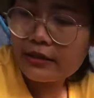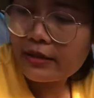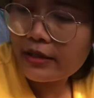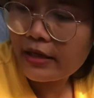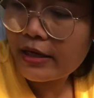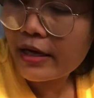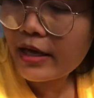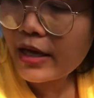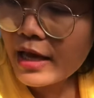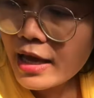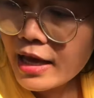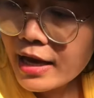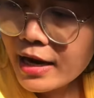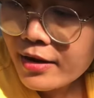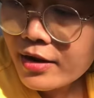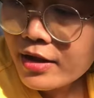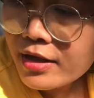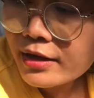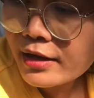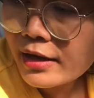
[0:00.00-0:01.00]
ยนะคะ
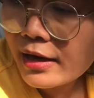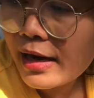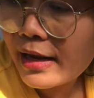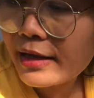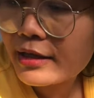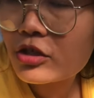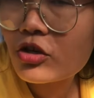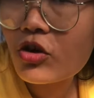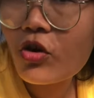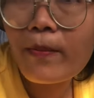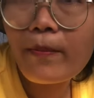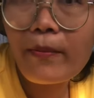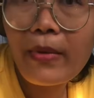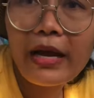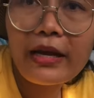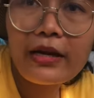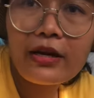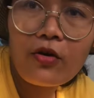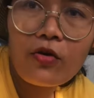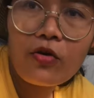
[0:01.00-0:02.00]
ใครชอบ
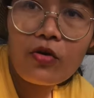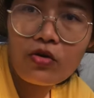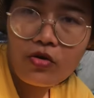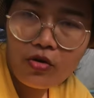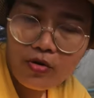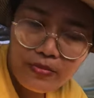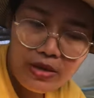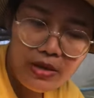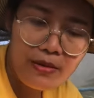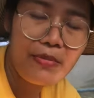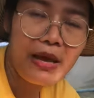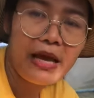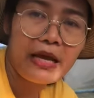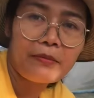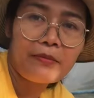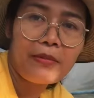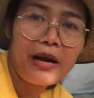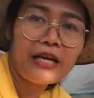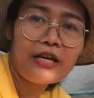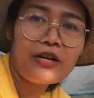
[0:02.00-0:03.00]
ไม้หน่อก็มีแบ่ง
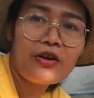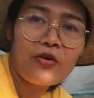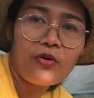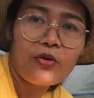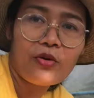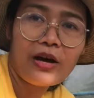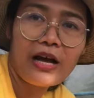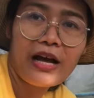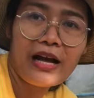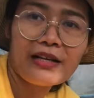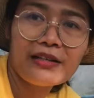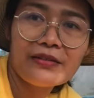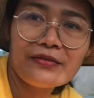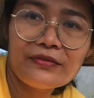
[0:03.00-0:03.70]
ไม้หน่อค่ะ